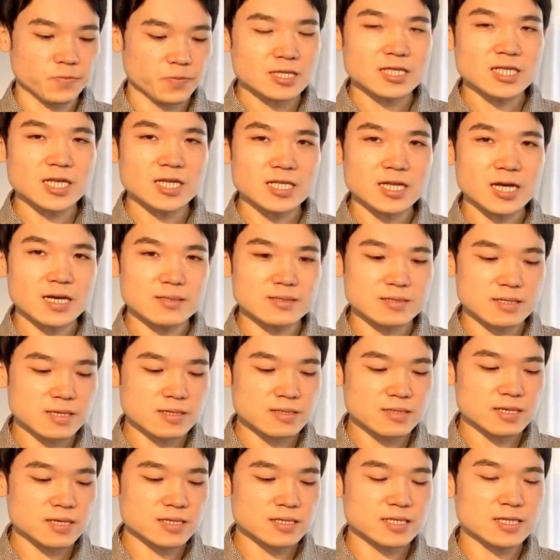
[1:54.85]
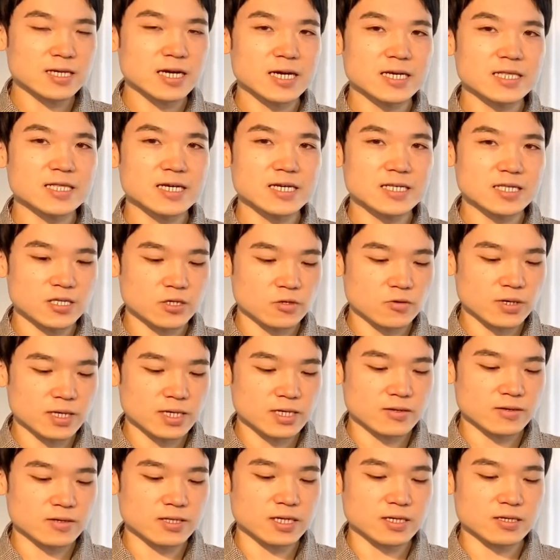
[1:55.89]
ただ全然使えないっていうわけ
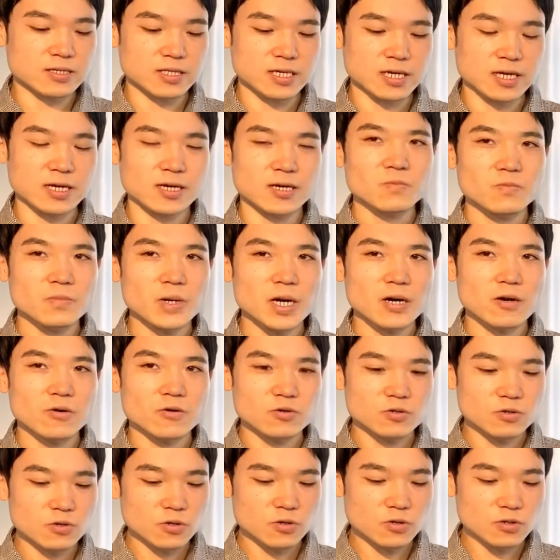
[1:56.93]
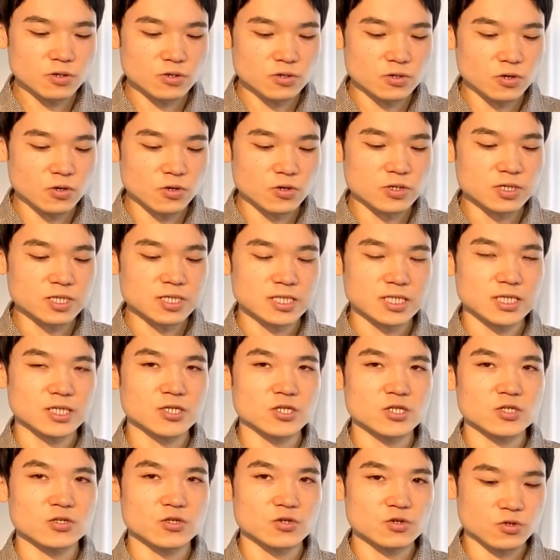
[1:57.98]
ではなくて、まあほどほどの音質
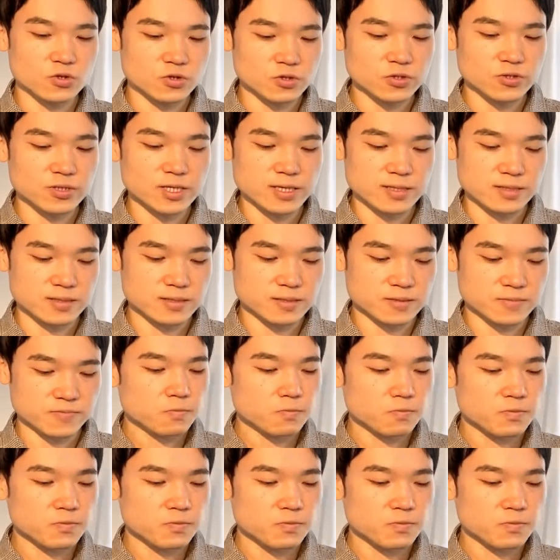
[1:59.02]
ということです。